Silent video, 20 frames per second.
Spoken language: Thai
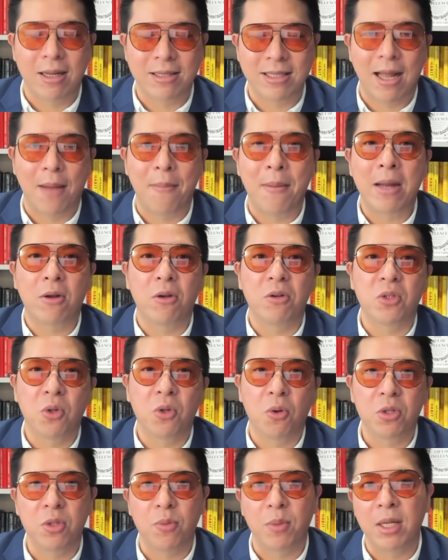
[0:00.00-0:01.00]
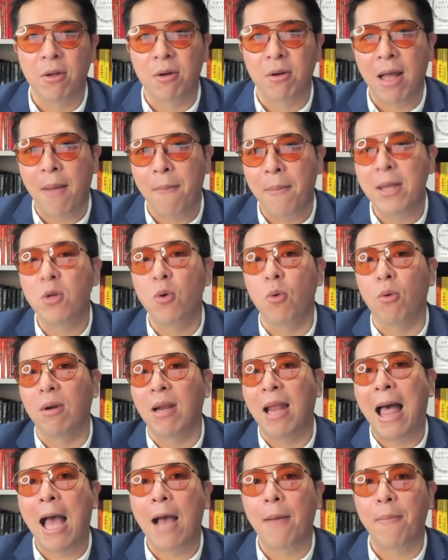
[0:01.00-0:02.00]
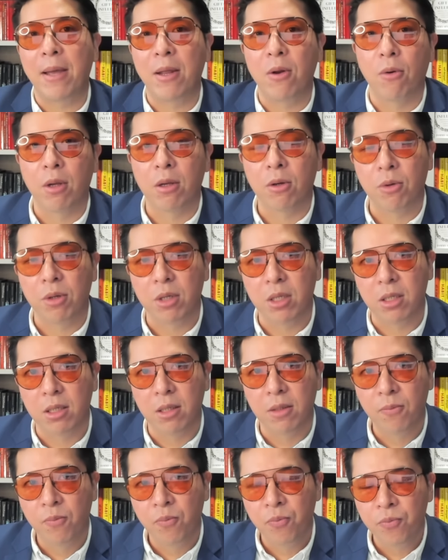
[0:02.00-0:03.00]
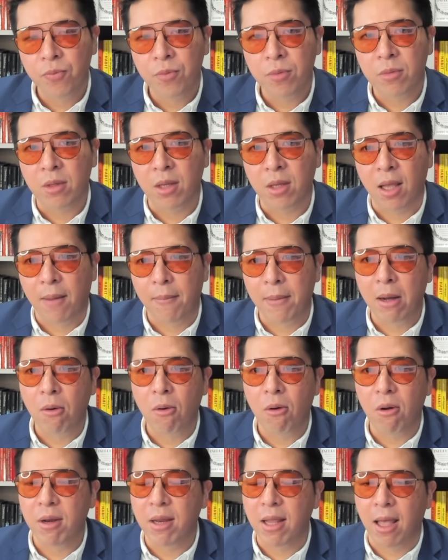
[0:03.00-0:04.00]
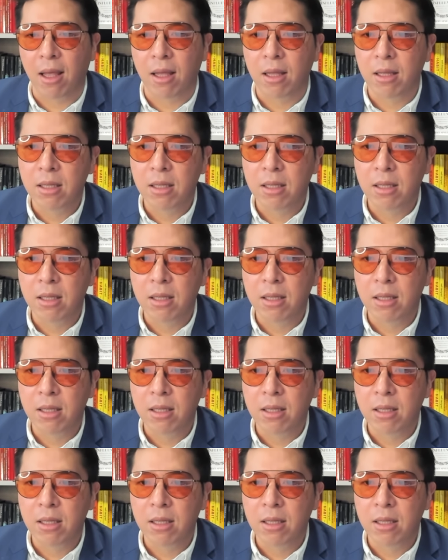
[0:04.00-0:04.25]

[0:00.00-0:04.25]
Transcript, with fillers: สามารถ control ชีวิตเราได้ไม่ถูกลากไปโดยคนอื่นนะฮะบางคนเนี่ย